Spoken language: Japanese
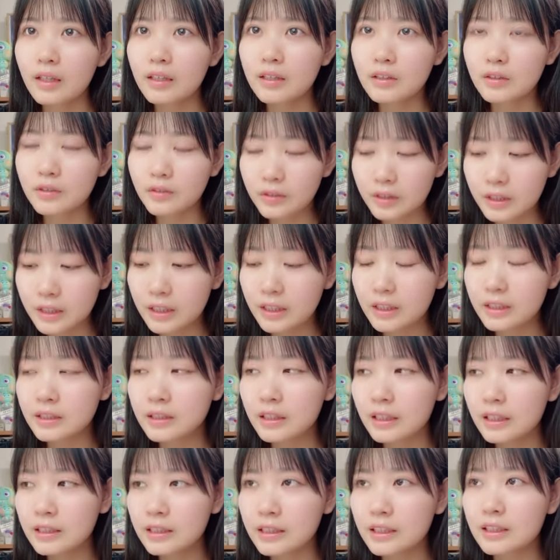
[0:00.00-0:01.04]
ちょっと7月
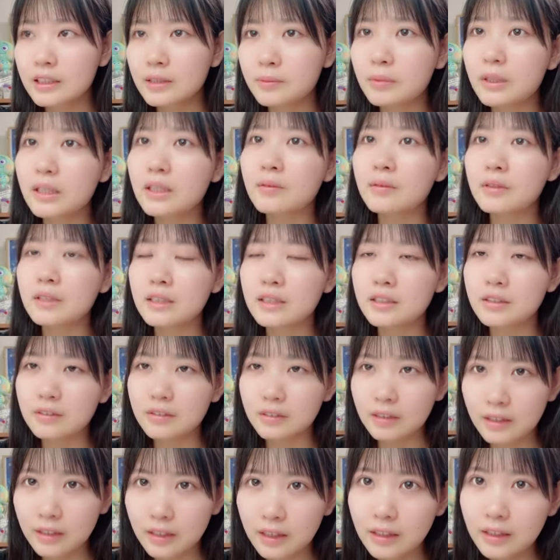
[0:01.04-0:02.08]
8月バタバタする
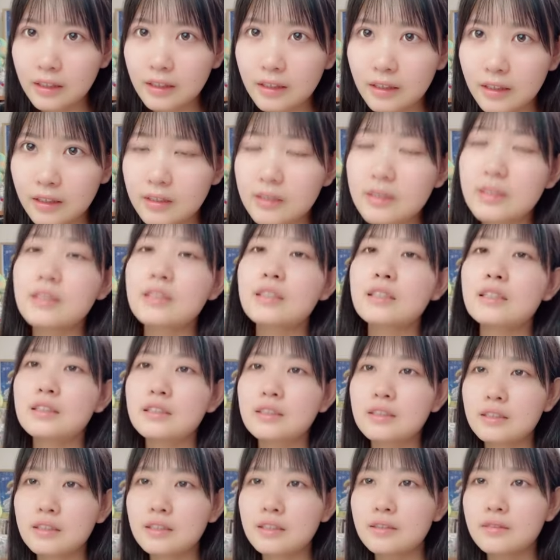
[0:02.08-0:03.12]
かなって感じで
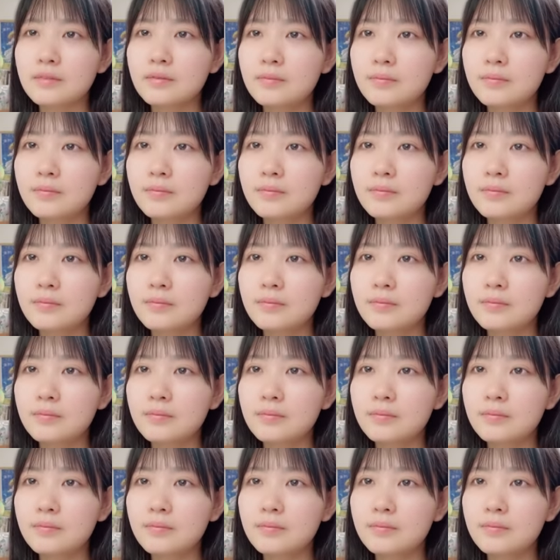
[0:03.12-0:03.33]
す